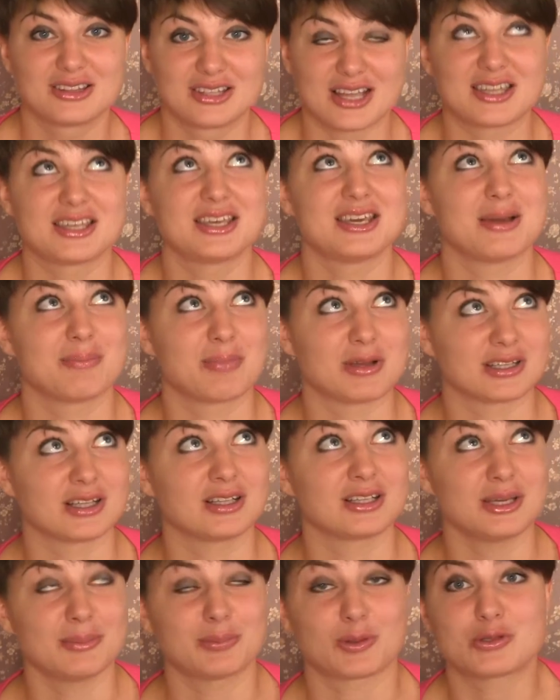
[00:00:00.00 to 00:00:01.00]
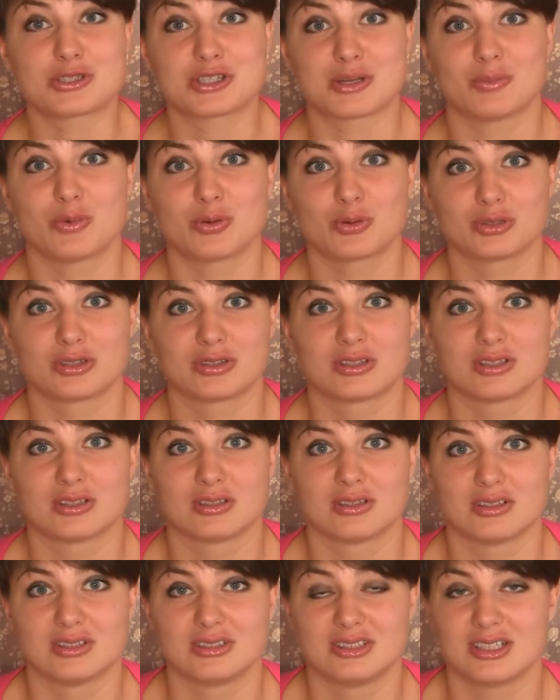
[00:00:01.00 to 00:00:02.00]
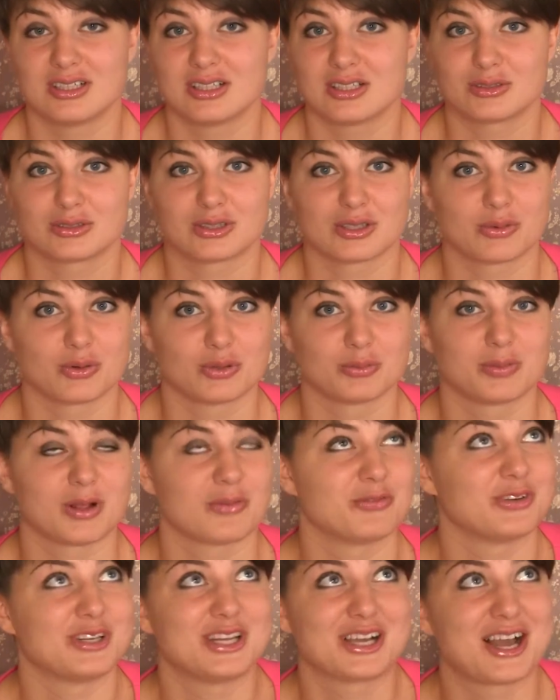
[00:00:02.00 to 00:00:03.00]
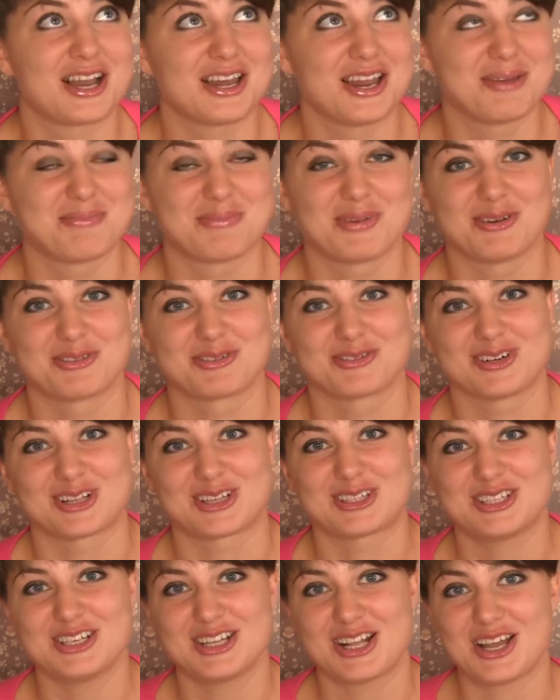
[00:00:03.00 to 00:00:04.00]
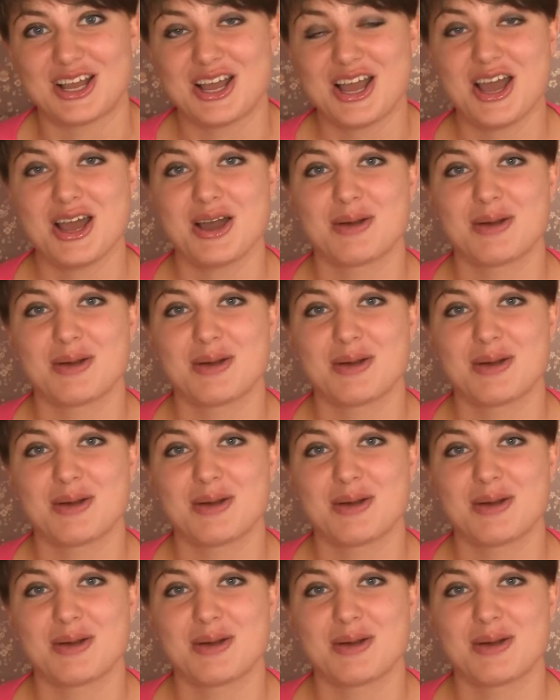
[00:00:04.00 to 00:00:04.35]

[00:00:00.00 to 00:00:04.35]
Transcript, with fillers: такие потолки просто могут э, делать такое прям великолепие в квартире.